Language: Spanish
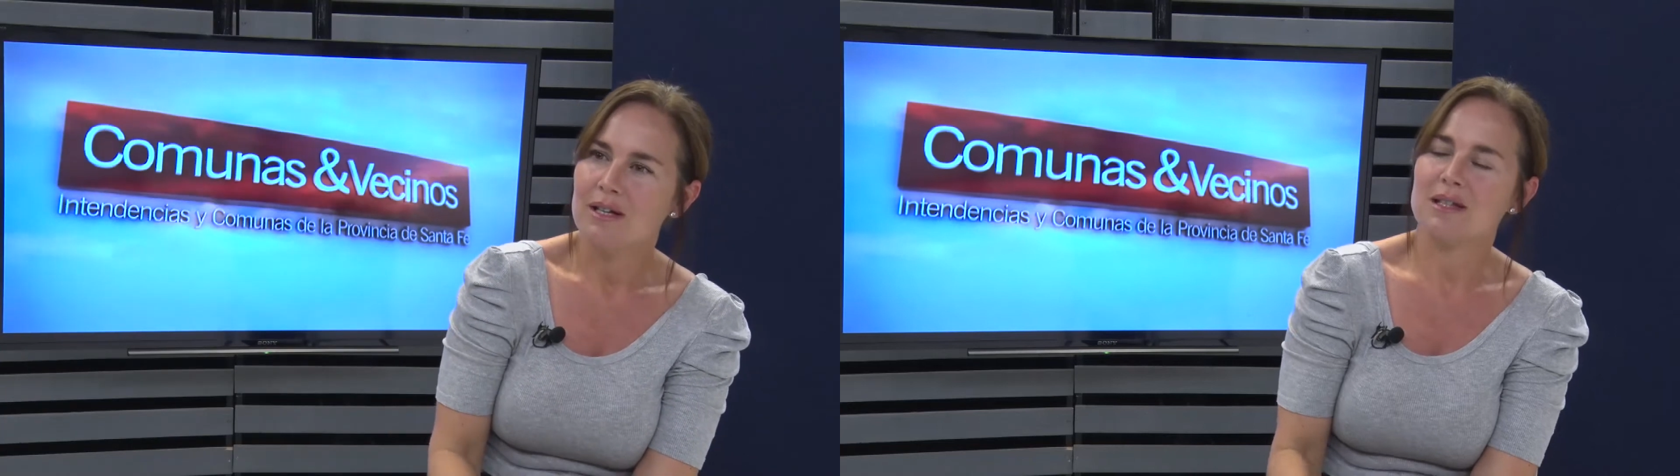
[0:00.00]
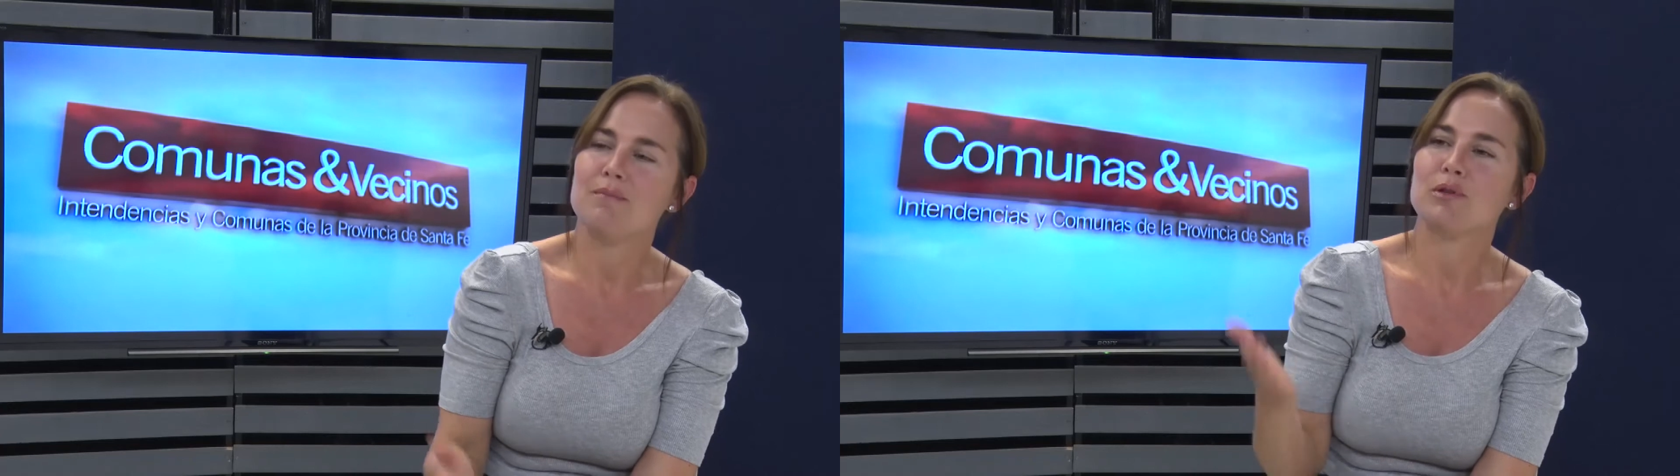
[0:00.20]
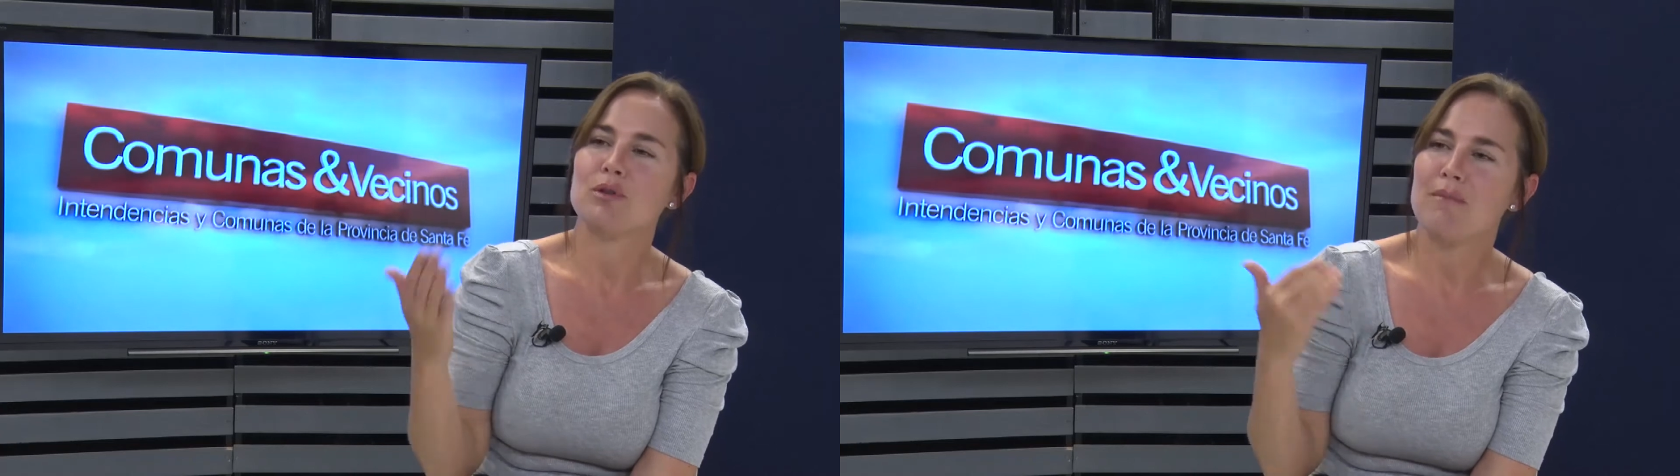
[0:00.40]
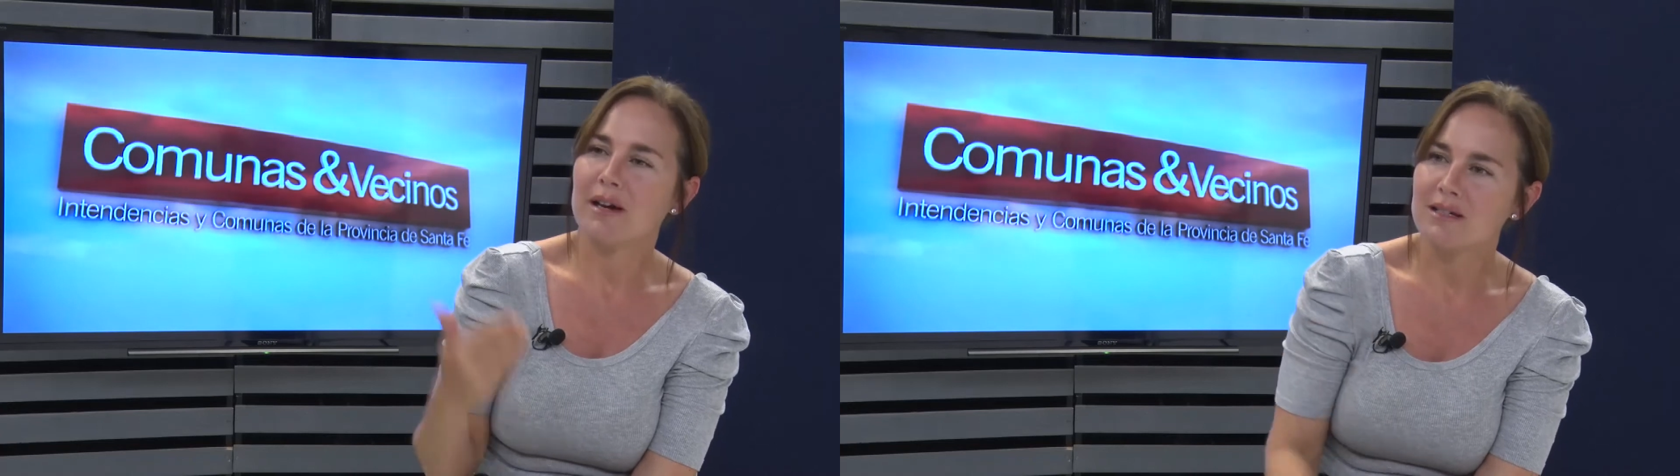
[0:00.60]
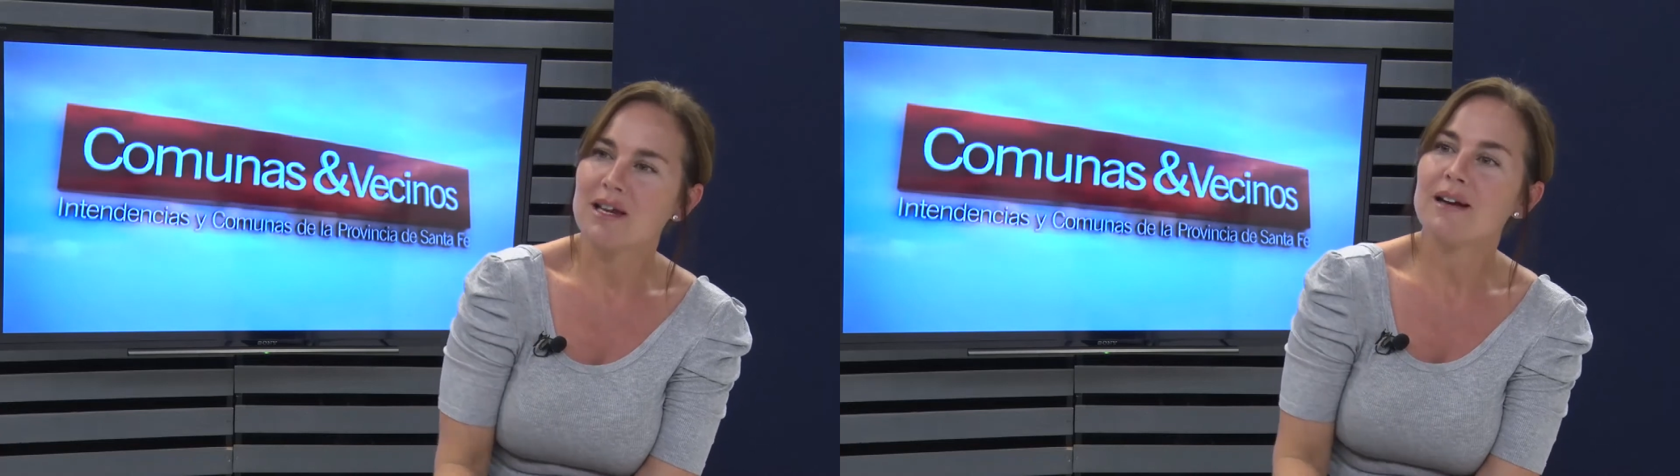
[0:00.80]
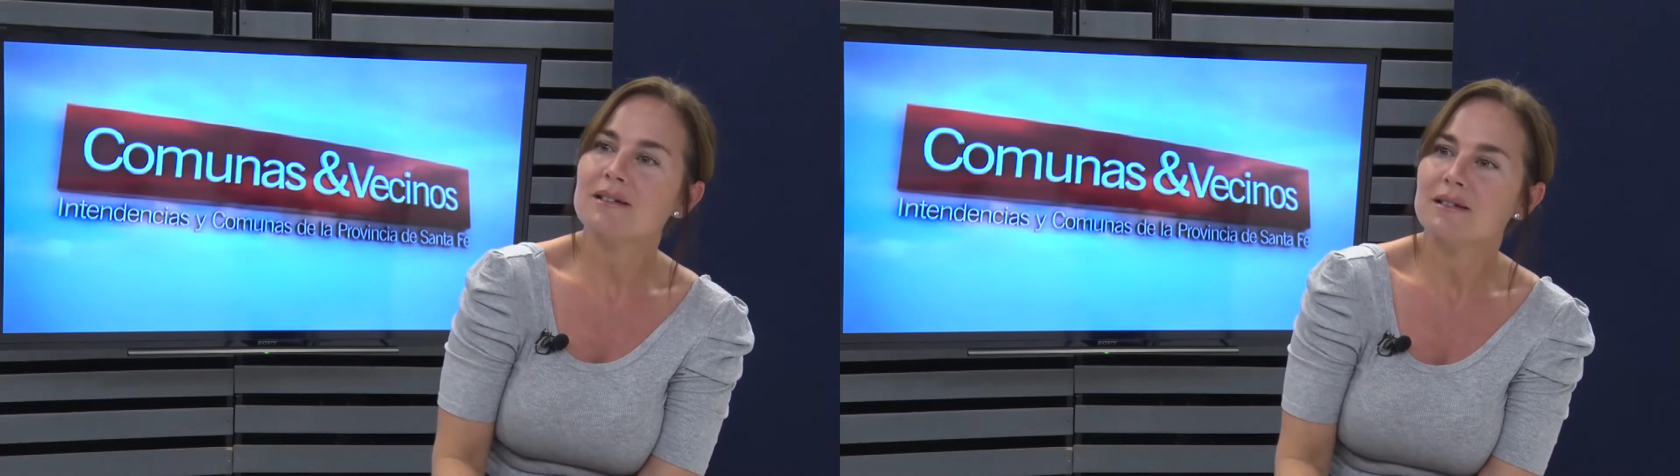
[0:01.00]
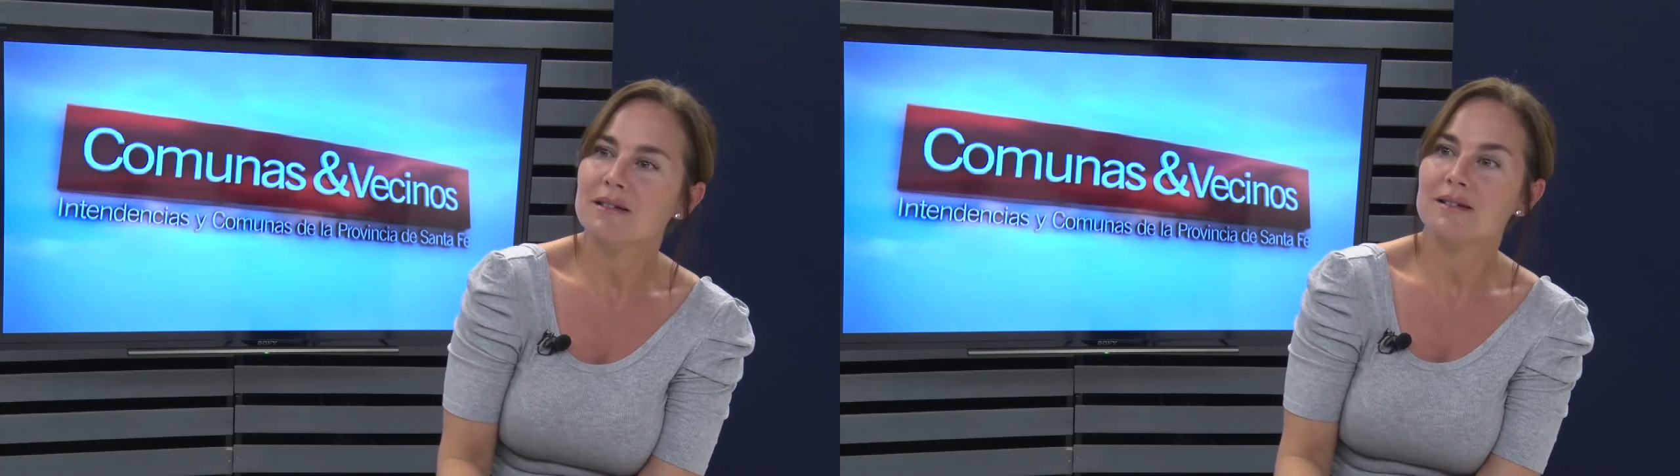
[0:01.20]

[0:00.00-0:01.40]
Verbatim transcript: se empezó a maquillar,